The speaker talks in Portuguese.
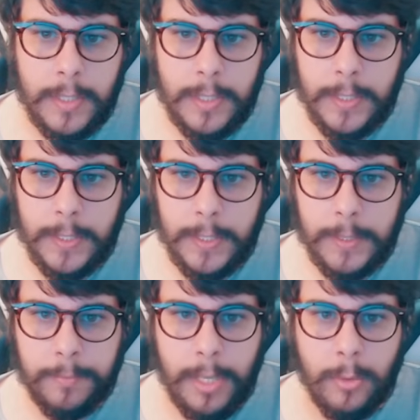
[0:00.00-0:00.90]

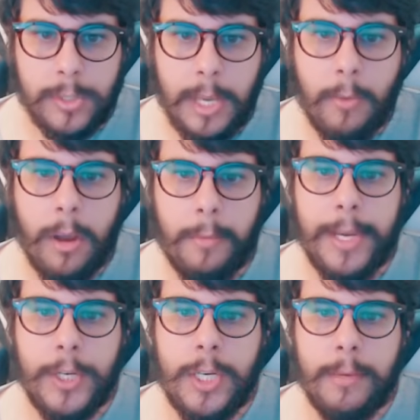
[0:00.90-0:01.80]
Uh, não sei qual é a
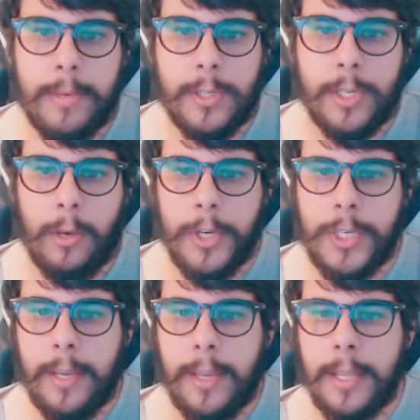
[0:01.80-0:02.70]
magia, mas tinha
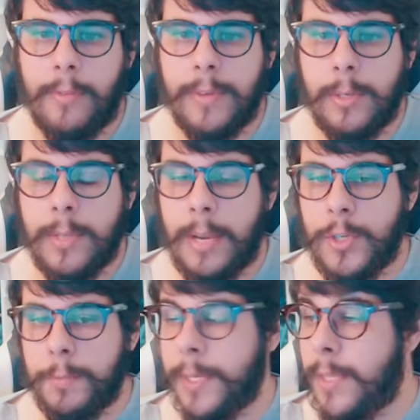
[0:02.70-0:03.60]
lojinha aqui que estava fazendo
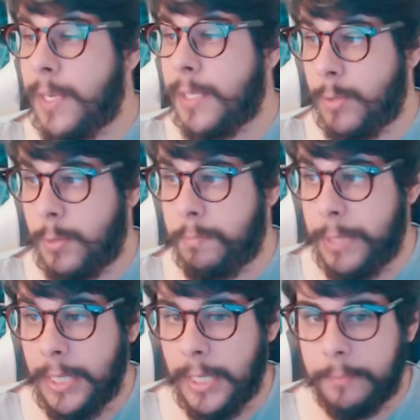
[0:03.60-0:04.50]
draft por 300
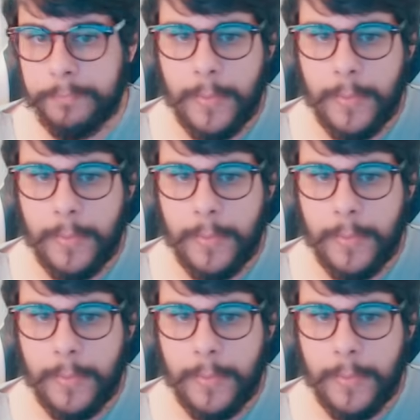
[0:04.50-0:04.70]
pila.